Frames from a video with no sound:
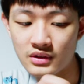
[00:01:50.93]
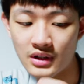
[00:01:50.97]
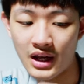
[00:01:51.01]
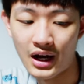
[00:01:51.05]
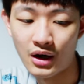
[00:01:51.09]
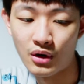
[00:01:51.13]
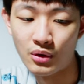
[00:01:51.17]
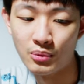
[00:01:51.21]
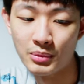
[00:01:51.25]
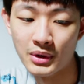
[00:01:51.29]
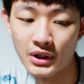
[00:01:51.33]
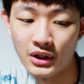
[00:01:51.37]

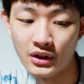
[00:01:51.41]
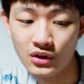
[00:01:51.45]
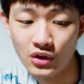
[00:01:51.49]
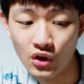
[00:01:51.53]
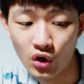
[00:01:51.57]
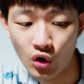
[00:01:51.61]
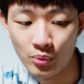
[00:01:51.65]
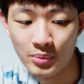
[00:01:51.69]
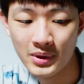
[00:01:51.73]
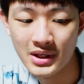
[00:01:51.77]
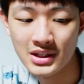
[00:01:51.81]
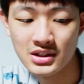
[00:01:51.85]
那我们的
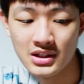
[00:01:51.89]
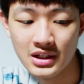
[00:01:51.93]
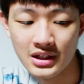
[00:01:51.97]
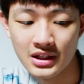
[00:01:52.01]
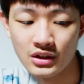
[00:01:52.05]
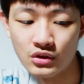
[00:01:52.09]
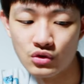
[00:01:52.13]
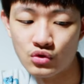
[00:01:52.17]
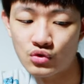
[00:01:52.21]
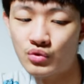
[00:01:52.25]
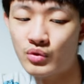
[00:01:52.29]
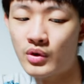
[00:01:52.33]
右边这
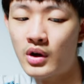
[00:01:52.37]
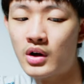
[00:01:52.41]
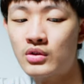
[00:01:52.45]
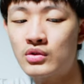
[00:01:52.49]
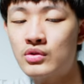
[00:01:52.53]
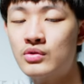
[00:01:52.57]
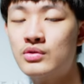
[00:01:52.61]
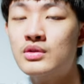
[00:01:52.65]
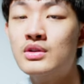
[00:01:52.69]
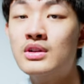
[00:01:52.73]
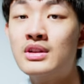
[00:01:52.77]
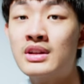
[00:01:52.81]
个主要
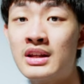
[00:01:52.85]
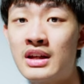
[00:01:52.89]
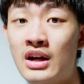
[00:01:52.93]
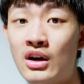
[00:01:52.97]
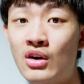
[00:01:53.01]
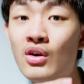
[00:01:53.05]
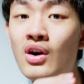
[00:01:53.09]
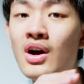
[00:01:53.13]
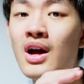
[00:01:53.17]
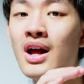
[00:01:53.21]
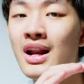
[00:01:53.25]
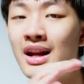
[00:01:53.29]
就是
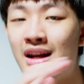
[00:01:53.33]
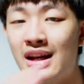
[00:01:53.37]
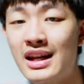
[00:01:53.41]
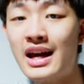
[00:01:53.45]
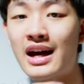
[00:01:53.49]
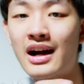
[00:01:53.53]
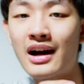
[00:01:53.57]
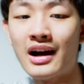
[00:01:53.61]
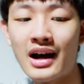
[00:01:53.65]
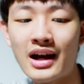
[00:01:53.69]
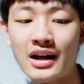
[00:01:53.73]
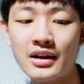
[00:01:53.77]
调
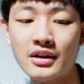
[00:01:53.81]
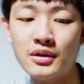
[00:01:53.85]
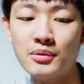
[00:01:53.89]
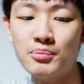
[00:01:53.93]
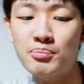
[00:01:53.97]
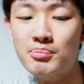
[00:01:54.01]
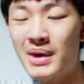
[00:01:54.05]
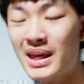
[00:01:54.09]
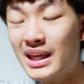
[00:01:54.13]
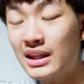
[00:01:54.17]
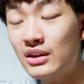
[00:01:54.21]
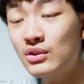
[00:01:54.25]
亮暗、
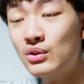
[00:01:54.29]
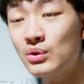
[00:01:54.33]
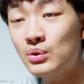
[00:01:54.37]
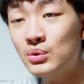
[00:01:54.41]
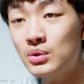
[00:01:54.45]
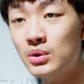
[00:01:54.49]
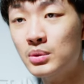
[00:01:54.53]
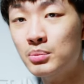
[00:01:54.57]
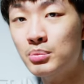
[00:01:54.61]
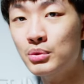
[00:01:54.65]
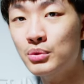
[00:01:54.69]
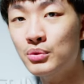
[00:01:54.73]
明度
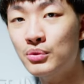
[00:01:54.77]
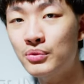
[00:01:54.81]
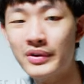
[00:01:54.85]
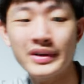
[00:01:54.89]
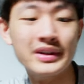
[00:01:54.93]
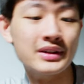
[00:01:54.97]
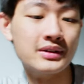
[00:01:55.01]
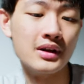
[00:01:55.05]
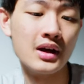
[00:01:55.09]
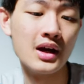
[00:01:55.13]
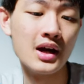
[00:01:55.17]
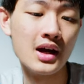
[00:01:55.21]
的部
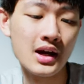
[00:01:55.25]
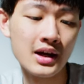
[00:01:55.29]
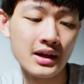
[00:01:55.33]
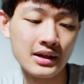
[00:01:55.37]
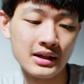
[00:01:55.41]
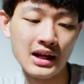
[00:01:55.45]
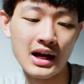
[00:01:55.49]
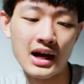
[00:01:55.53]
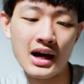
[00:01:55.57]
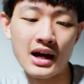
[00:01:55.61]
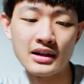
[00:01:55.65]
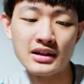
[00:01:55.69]
分。
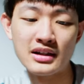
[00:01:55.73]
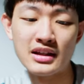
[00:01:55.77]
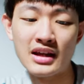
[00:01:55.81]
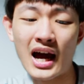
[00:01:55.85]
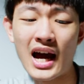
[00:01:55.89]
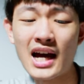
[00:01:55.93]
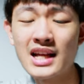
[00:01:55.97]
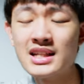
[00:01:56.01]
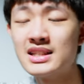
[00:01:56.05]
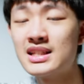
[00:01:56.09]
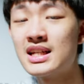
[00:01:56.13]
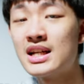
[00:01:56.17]
那你
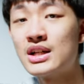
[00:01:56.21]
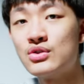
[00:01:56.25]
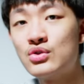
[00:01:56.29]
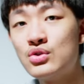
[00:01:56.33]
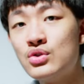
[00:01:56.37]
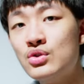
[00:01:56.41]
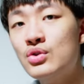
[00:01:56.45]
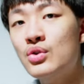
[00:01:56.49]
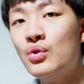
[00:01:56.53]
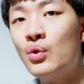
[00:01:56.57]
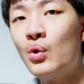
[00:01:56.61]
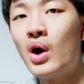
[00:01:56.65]
按下
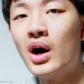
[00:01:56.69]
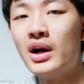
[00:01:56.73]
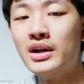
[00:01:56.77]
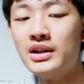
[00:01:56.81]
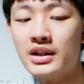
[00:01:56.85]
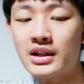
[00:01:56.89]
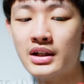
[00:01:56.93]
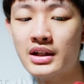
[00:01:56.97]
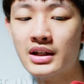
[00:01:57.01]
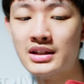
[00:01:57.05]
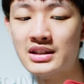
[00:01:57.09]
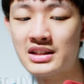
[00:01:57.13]
去的话，
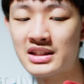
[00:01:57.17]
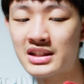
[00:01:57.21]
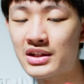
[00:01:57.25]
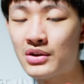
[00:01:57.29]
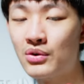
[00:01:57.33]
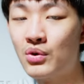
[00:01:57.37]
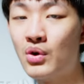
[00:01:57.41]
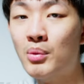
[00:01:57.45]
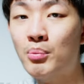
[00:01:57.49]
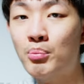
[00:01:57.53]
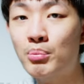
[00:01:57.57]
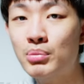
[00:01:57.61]
你可以切
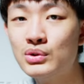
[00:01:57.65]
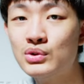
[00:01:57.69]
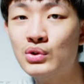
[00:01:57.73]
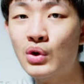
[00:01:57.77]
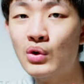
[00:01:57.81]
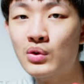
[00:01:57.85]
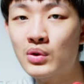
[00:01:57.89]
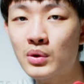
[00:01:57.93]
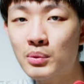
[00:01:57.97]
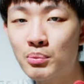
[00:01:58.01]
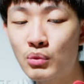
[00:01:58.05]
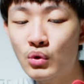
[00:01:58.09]
换不
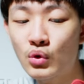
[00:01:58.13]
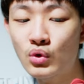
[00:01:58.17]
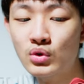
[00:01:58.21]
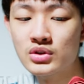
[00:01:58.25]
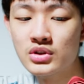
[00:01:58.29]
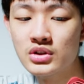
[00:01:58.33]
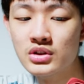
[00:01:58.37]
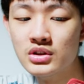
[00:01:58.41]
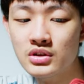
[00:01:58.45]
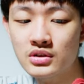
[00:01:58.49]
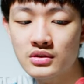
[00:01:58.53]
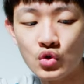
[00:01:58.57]
同的模
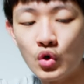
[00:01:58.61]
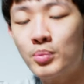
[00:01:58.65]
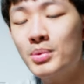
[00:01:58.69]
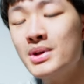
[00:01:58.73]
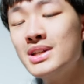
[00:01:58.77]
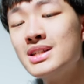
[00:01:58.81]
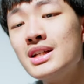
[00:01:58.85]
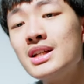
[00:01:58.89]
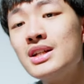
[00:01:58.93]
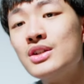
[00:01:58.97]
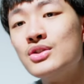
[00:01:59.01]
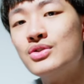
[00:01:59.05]
式。左
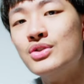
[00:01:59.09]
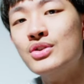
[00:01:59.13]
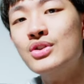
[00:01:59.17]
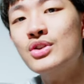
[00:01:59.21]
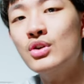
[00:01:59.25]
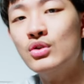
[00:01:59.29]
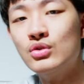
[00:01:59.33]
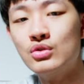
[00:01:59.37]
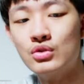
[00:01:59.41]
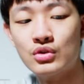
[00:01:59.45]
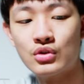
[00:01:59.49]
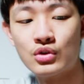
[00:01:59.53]
边这个旋
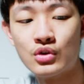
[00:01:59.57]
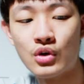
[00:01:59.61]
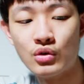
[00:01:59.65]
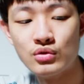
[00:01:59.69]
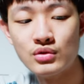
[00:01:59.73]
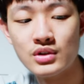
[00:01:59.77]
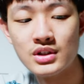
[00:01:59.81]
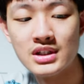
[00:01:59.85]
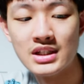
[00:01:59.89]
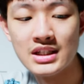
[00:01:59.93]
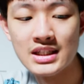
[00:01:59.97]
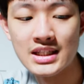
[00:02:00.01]
钮就是
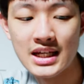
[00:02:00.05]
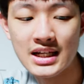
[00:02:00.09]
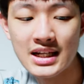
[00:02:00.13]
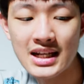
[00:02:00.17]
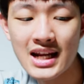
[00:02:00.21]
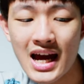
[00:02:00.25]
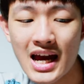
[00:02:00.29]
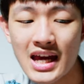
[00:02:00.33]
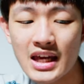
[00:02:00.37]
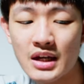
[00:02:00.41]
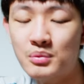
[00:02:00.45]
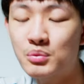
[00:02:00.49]
控制你在
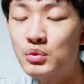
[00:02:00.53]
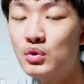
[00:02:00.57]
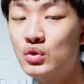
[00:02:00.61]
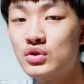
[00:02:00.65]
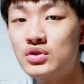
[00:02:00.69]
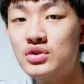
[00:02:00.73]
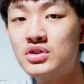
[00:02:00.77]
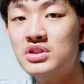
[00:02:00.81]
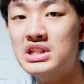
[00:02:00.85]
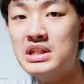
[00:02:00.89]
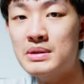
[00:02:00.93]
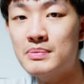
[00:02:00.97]
那一个模
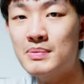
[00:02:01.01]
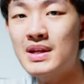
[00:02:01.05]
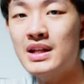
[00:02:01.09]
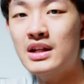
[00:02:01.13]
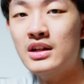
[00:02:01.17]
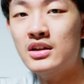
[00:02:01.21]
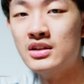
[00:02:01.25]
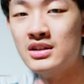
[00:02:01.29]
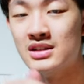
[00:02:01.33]
式里面的